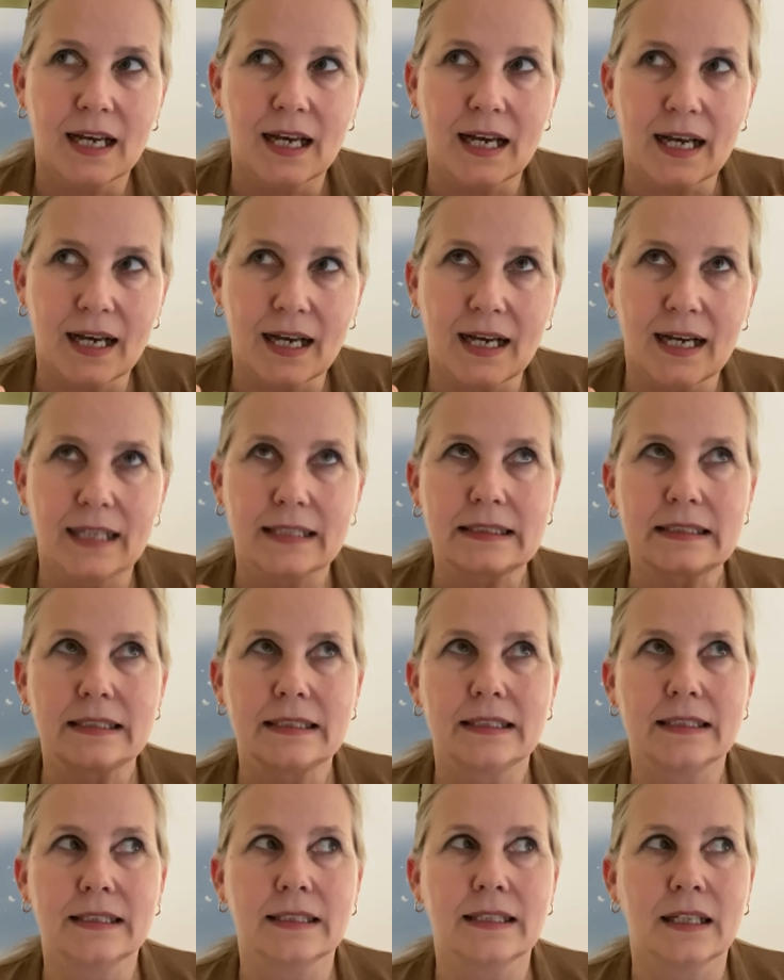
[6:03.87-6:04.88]

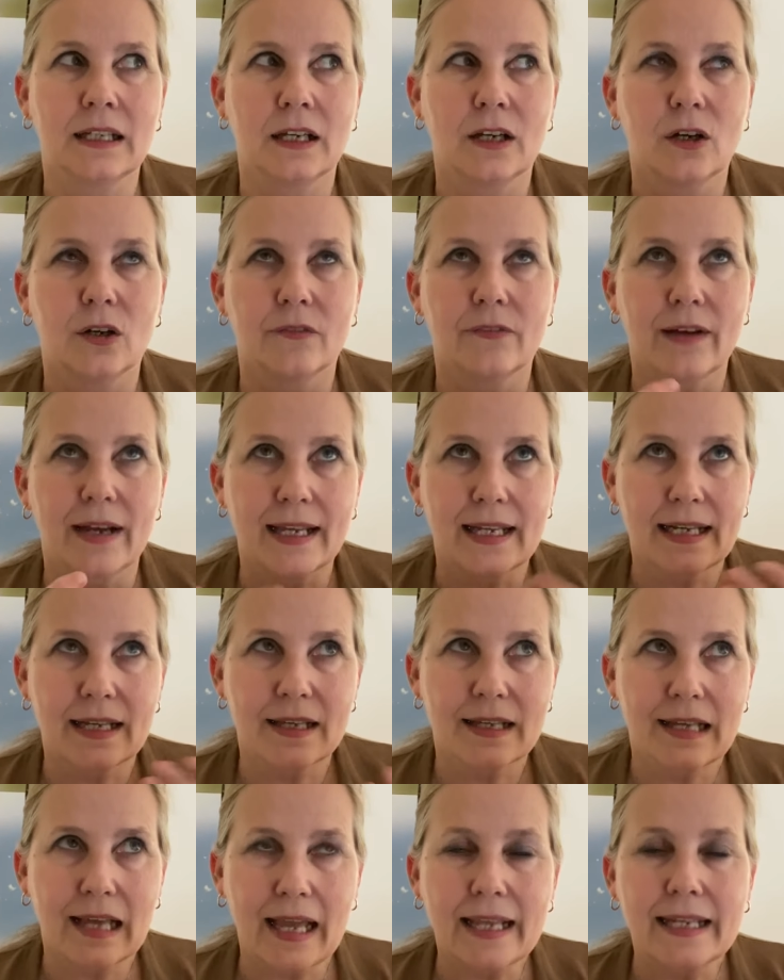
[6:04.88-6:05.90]
Arten, weil
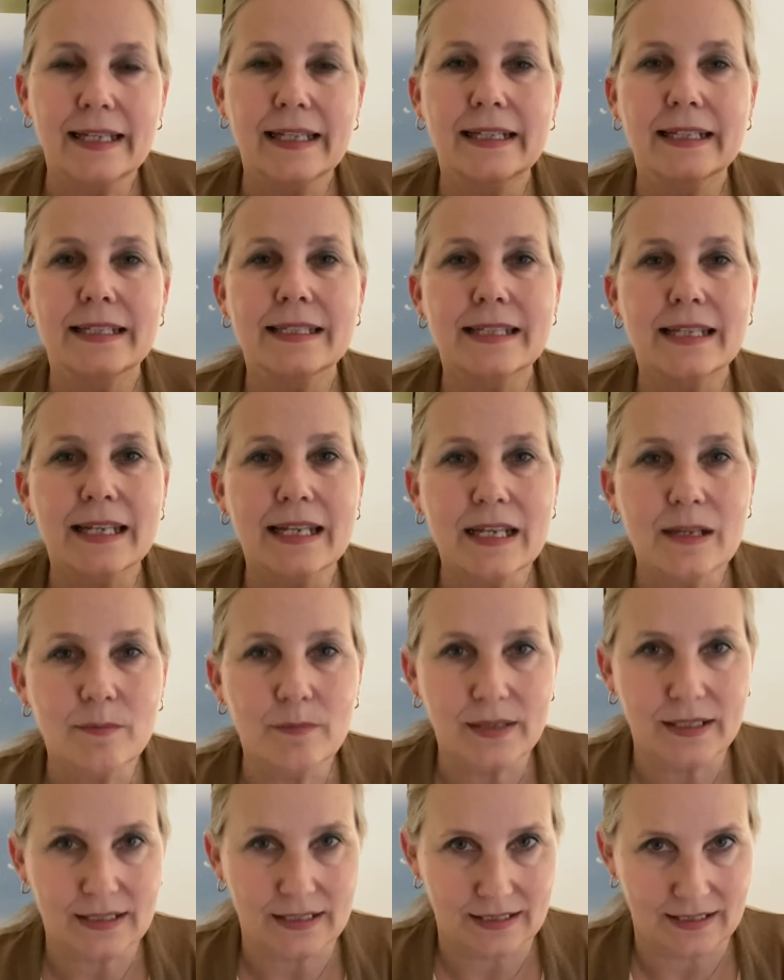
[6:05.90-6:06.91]
er einige
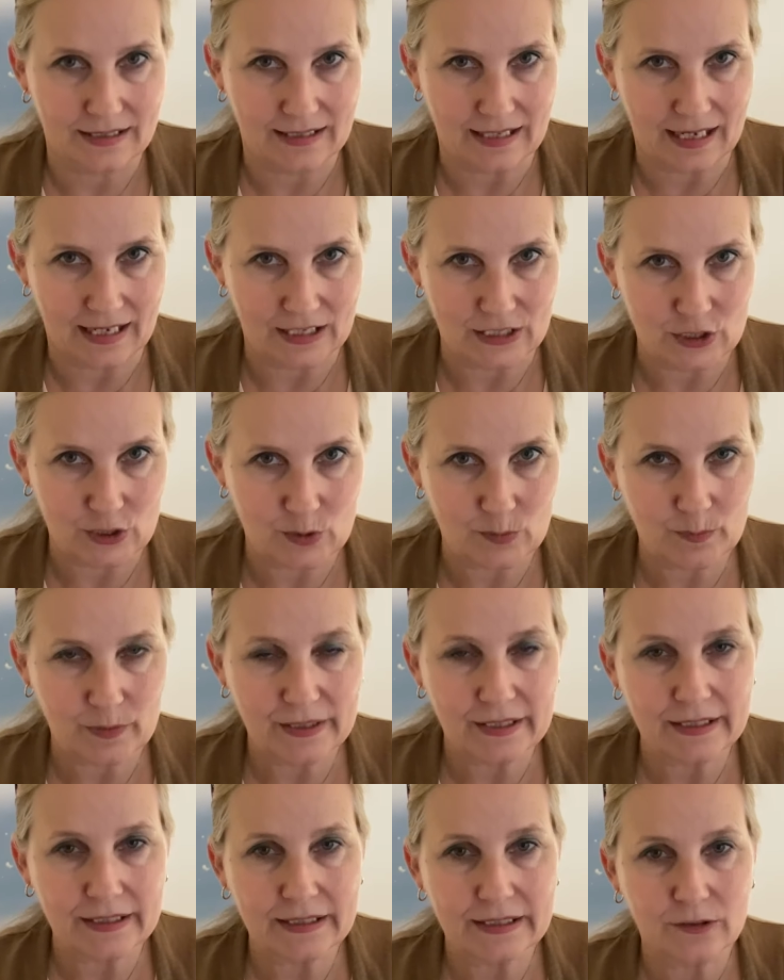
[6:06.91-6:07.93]
Themen
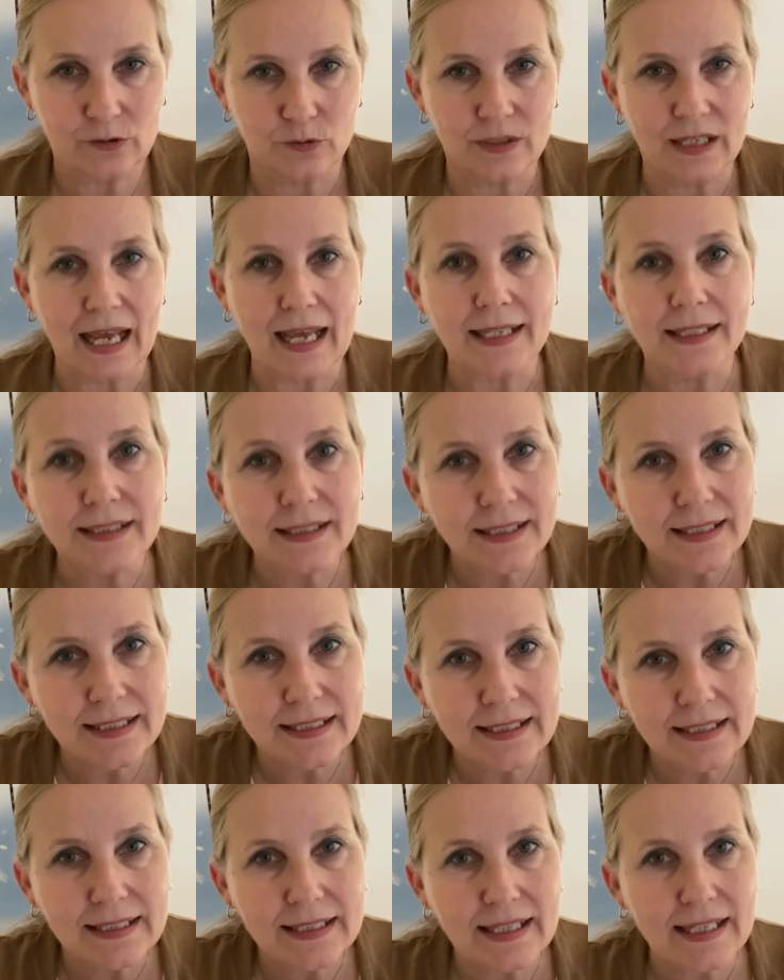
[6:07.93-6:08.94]
anspricht und
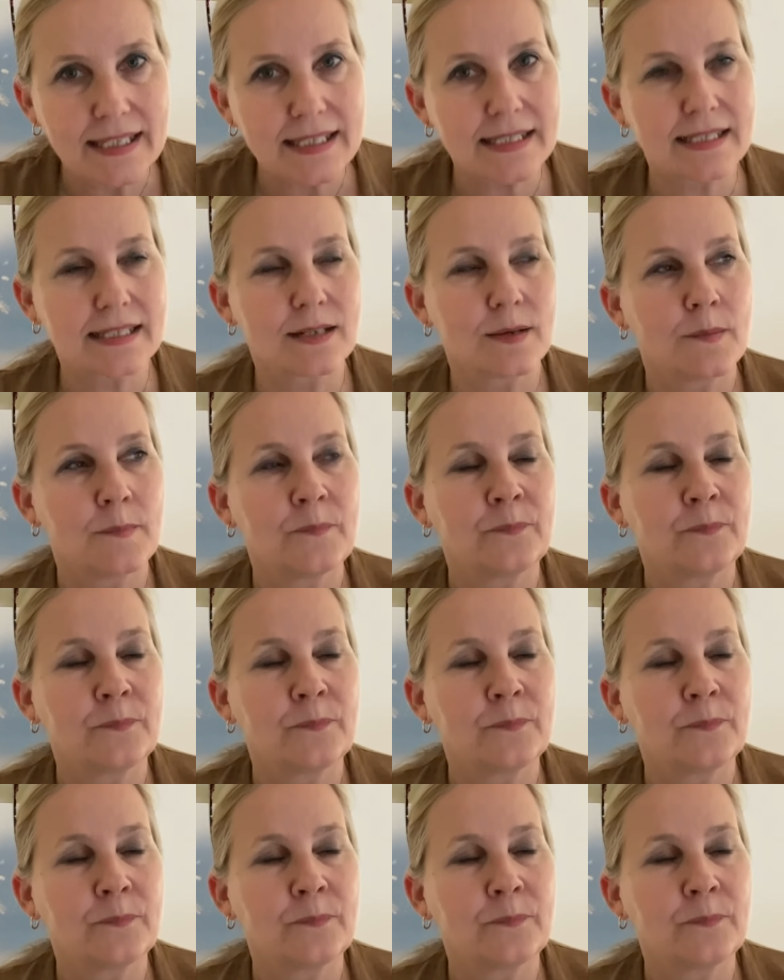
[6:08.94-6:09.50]
anklingen lässt.